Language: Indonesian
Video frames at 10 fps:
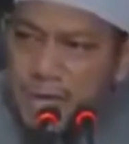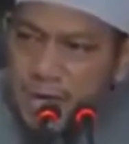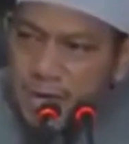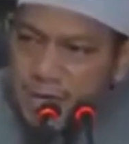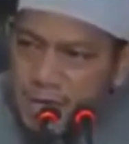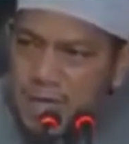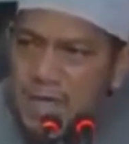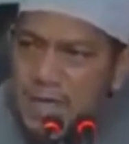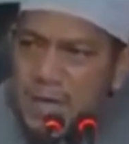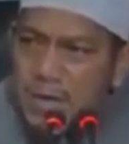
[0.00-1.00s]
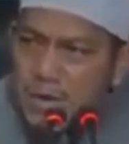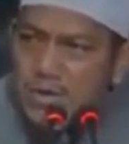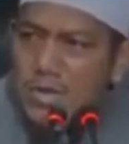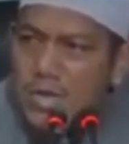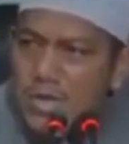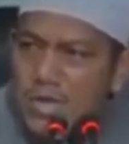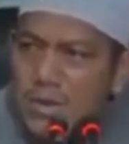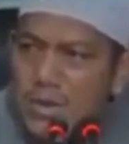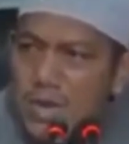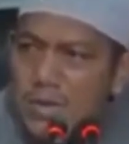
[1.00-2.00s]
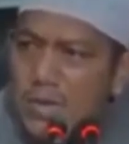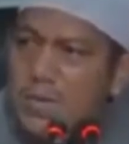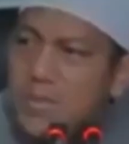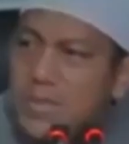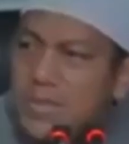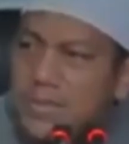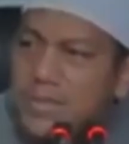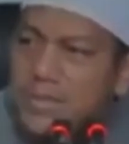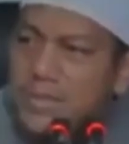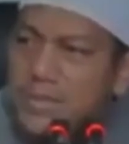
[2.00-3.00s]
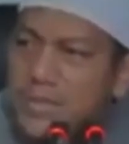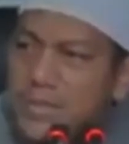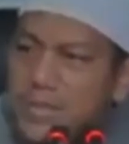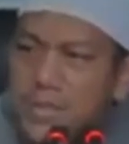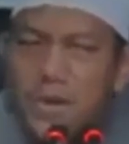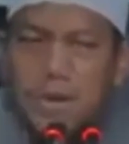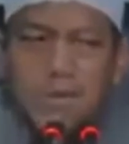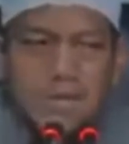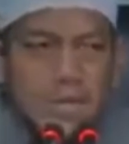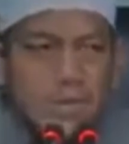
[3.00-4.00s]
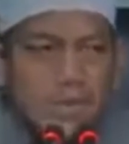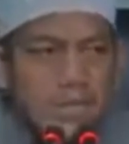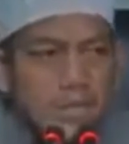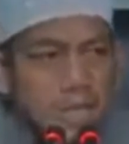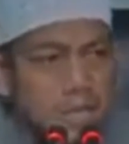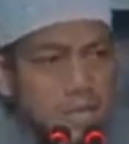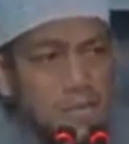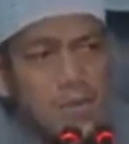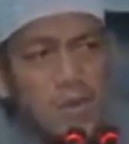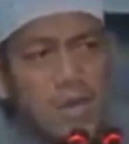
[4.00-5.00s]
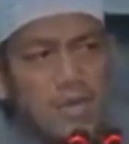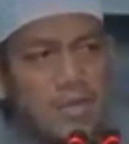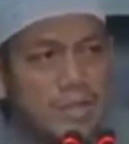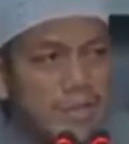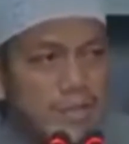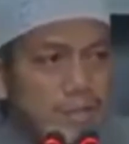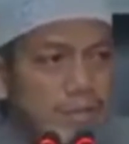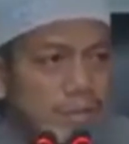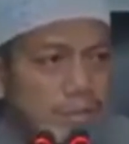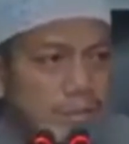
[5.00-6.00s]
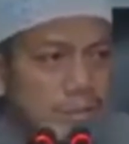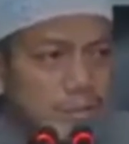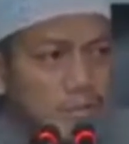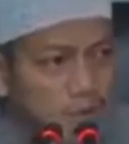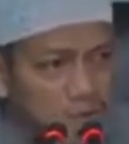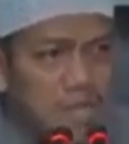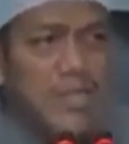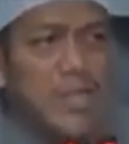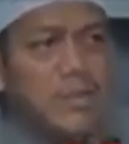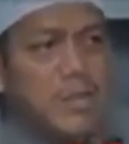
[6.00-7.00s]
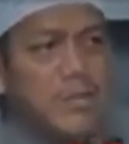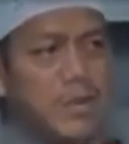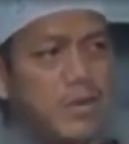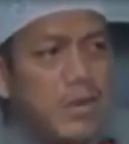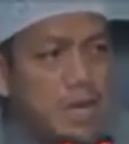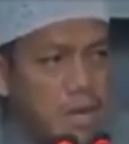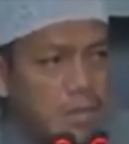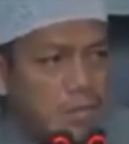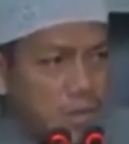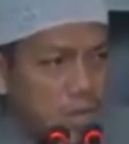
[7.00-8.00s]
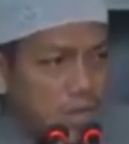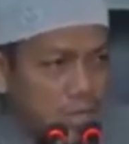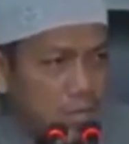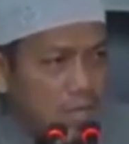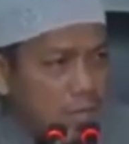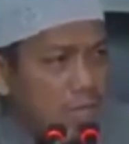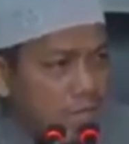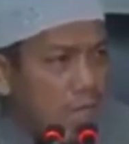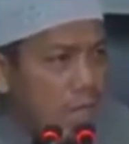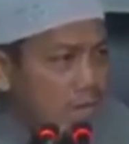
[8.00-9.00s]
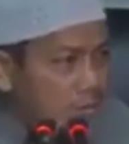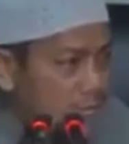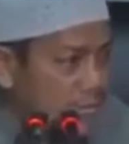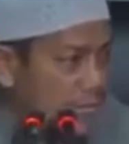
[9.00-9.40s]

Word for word: Karena yang kita tahu Rasul kita tidak pernah memimpin doa bersama. Sehingga kita menolaknya. Bukan kita tidak bisa berdoa. Alhamdulillah kita bisa bahasa Arab.